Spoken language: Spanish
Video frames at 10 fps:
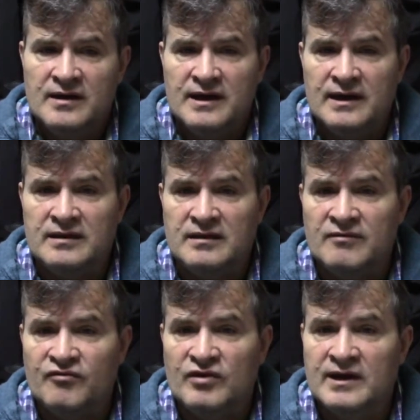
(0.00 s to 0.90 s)
Este,
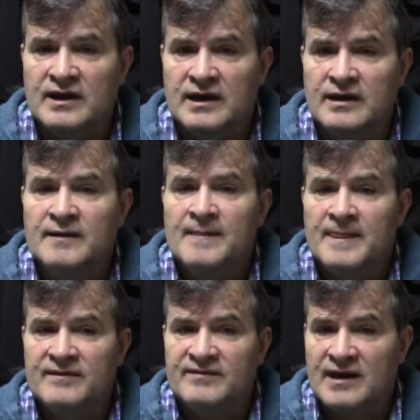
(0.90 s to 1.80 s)
fue que
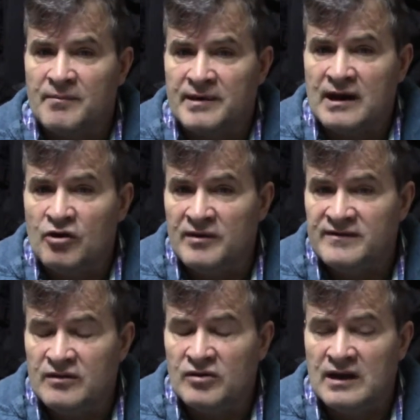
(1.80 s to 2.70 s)
sea para los
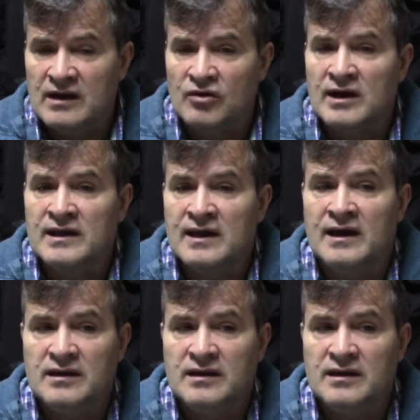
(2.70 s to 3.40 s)
vecinos de la localidad.